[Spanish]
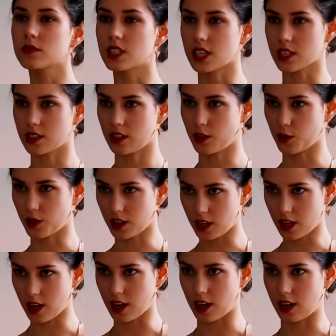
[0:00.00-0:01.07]
Ya te lo
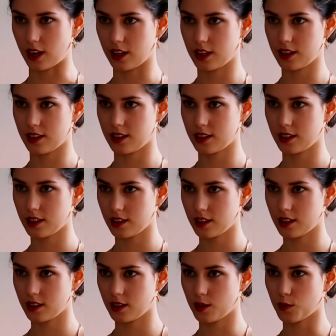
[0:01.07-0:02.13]
dije.
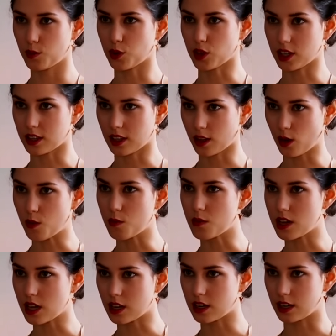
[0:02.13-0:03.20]
Porque te
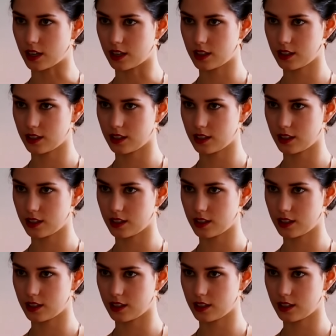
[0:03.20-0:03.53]
conviene.